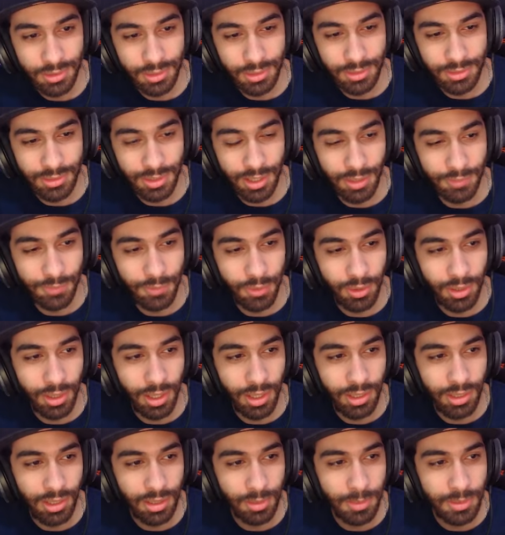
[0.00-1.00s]
زي الفل
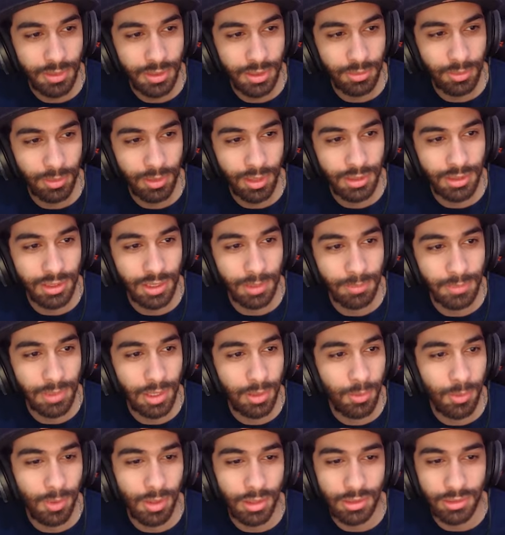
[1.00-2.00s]
عليك يا بسيط والله انت
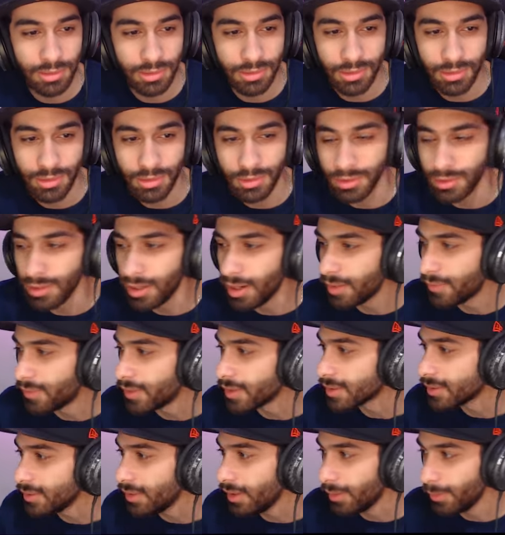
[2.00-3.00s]
منور اضاءه
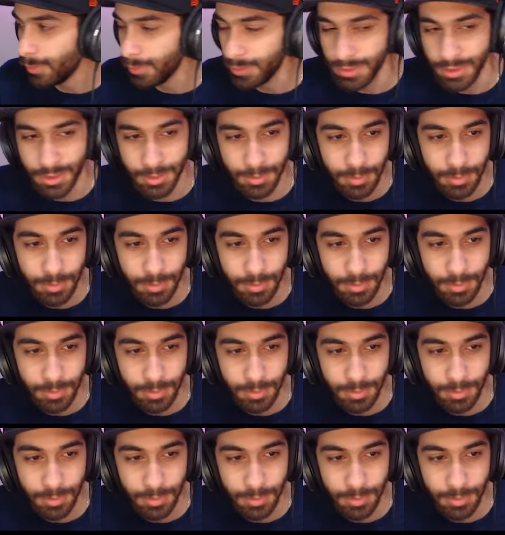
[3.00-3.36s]
فظيعه اقسم